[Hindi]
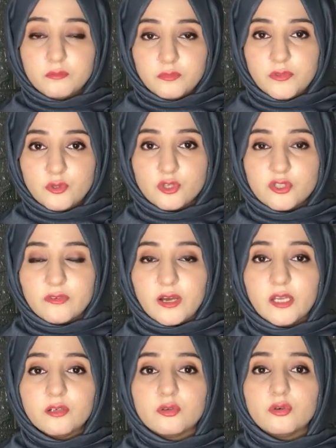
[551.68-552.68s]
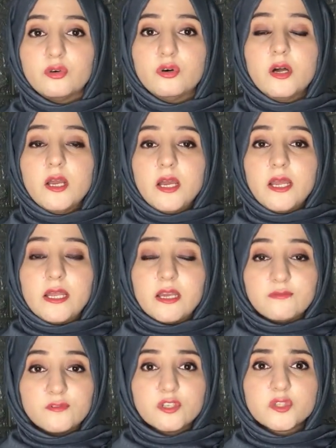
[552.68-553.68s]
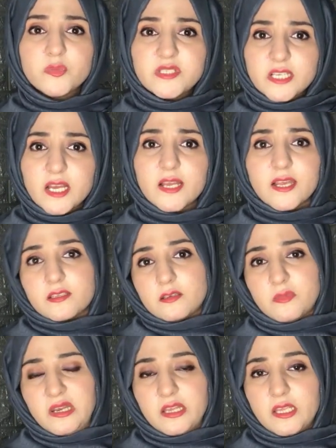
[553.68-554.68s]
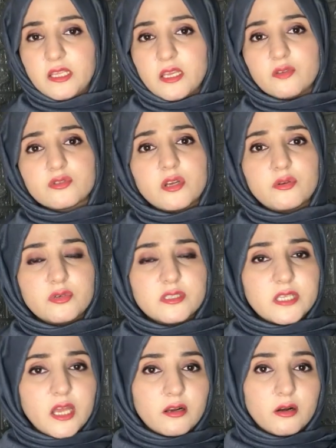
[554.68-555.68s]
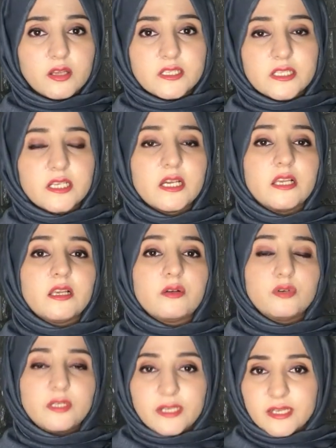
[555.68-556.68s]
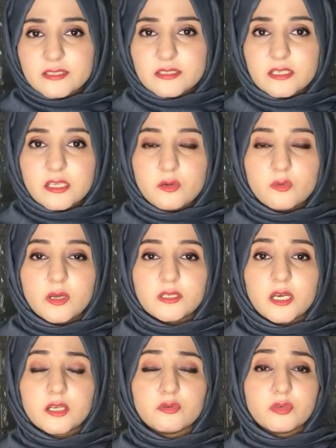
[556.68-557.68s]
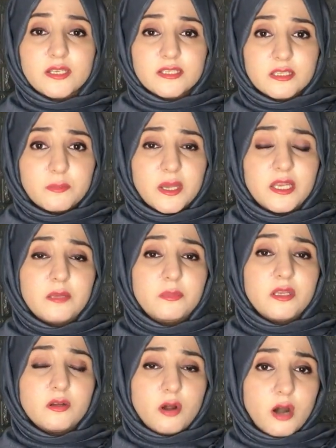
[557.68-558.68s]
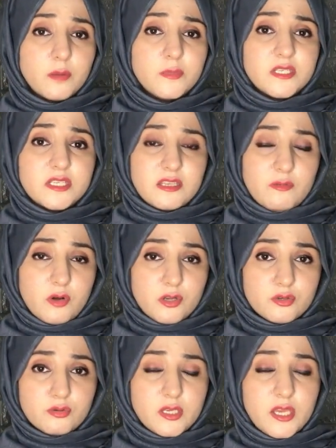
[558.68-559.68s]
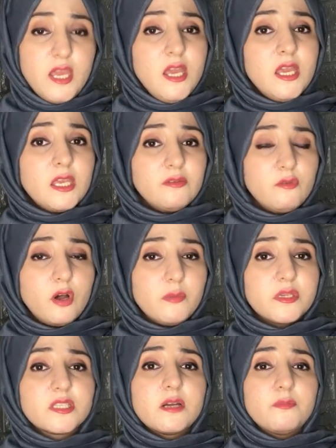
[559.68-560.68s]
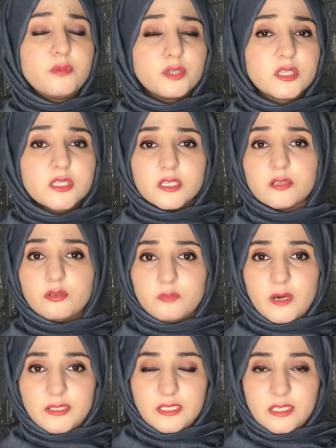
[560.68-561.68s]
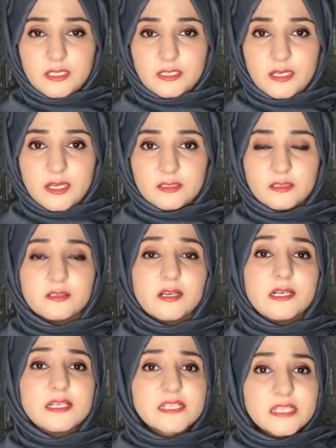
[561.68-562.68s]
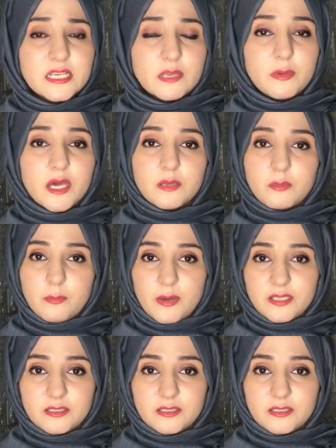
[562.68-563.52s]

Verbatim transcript: नौजवान को एयरफोर्स में जगह कैसे मिल गई क्या उसका कोई साइकोलॉजिकल कोई टेस्ट नहीं हुआ था क्योंकि इससे पहले भी रिकॉर्ड पे चीज़ें मौजूद हैं कि वो हमेशा पुरतशद बातें करता रहता था असले के बारे में बात